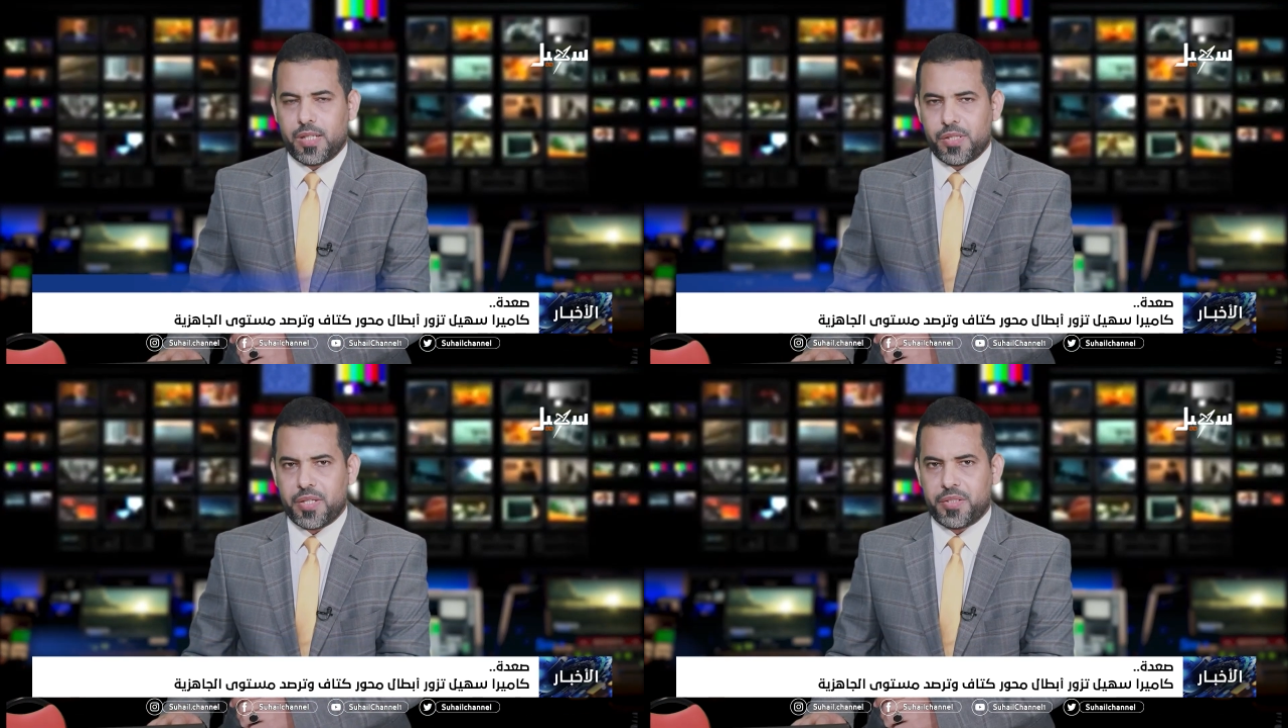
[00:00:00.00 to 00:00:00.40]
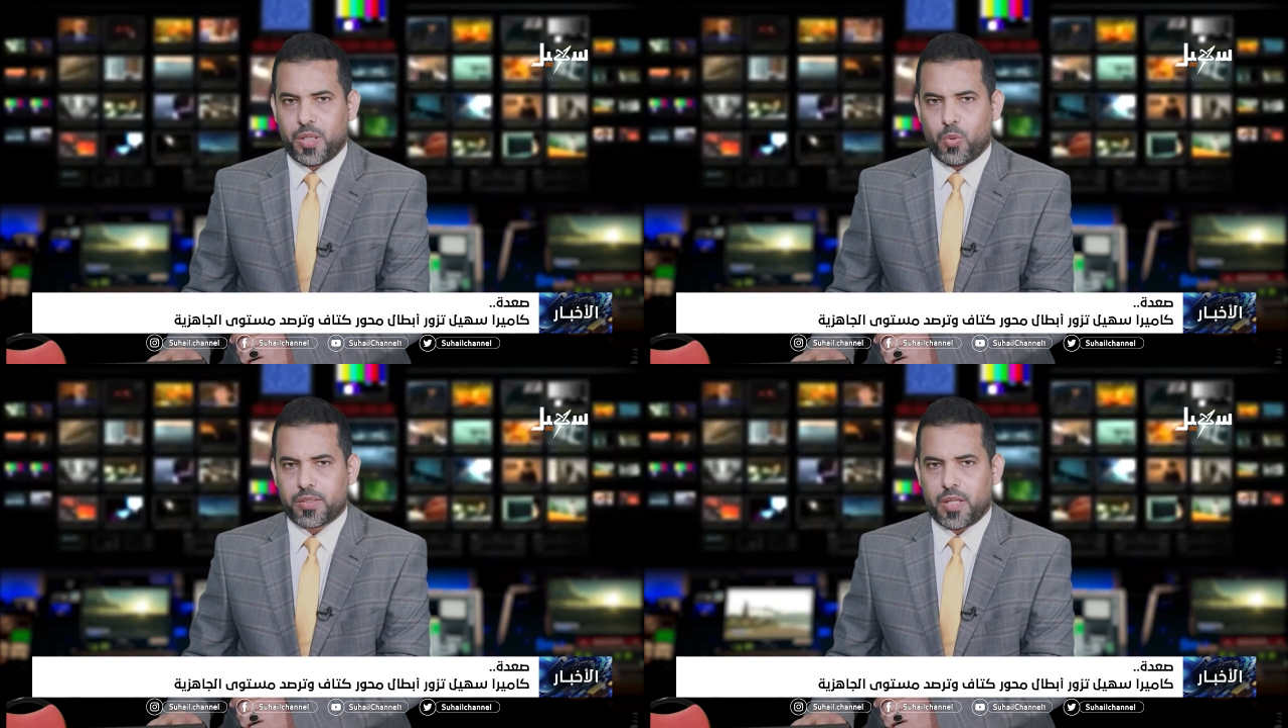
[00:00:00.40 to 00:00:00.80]
الجيش
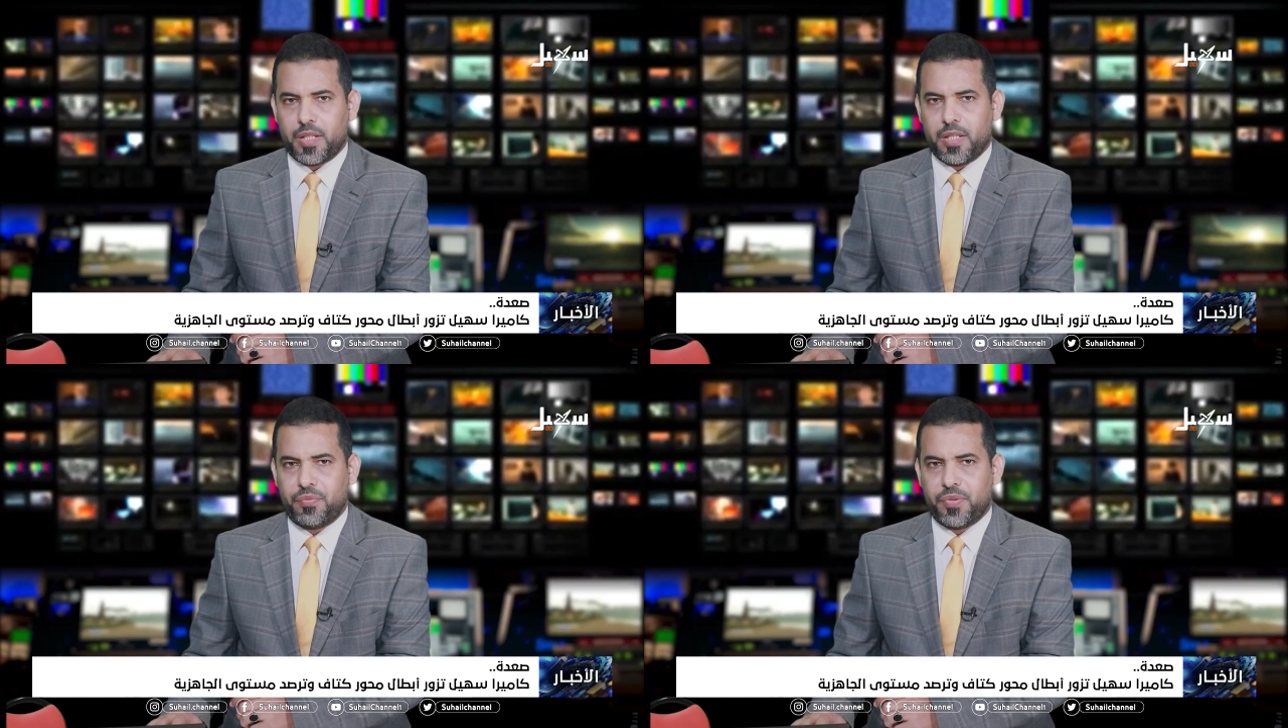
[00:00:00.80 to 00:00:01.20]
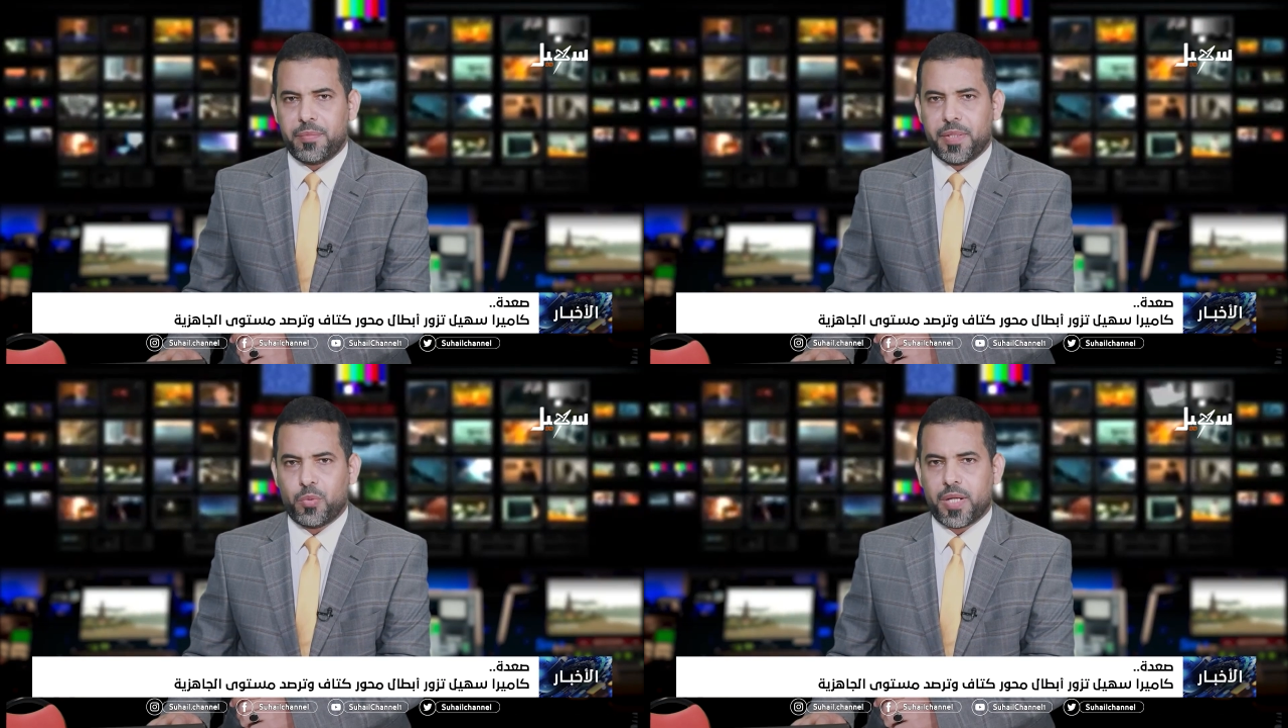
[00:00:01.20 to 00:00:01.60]
الوطني
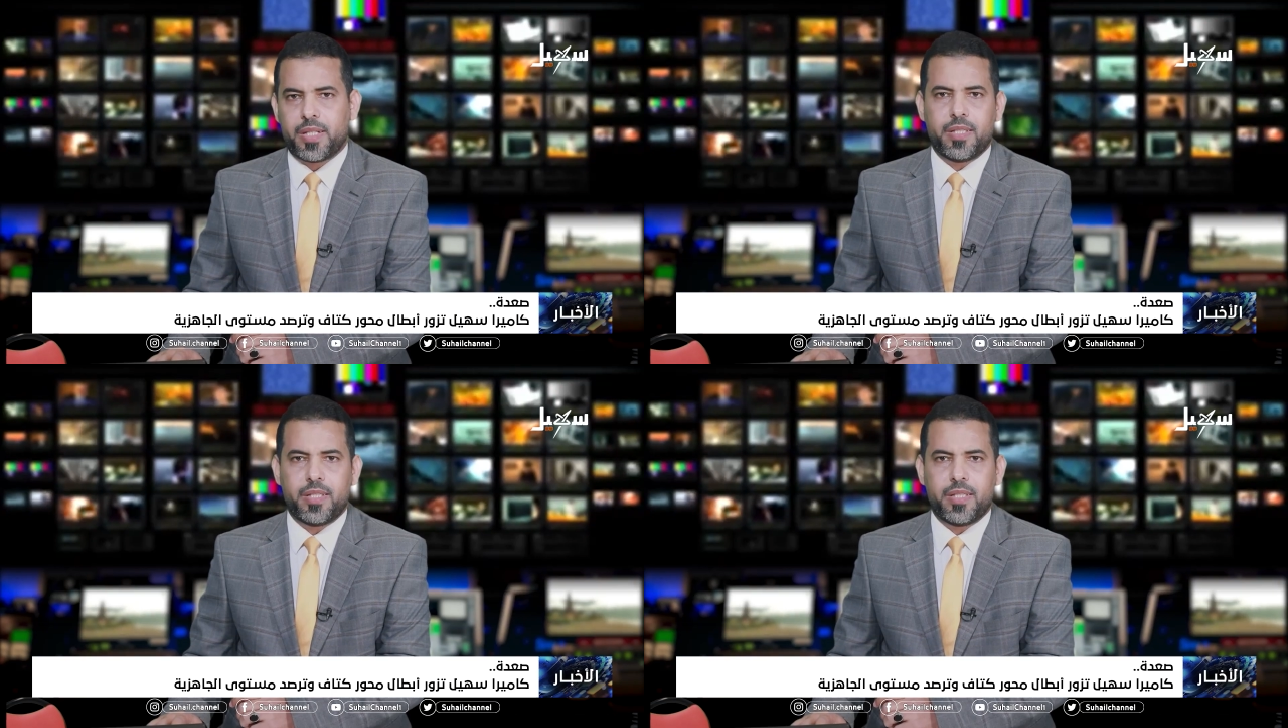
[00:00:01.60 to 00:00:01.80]
في محور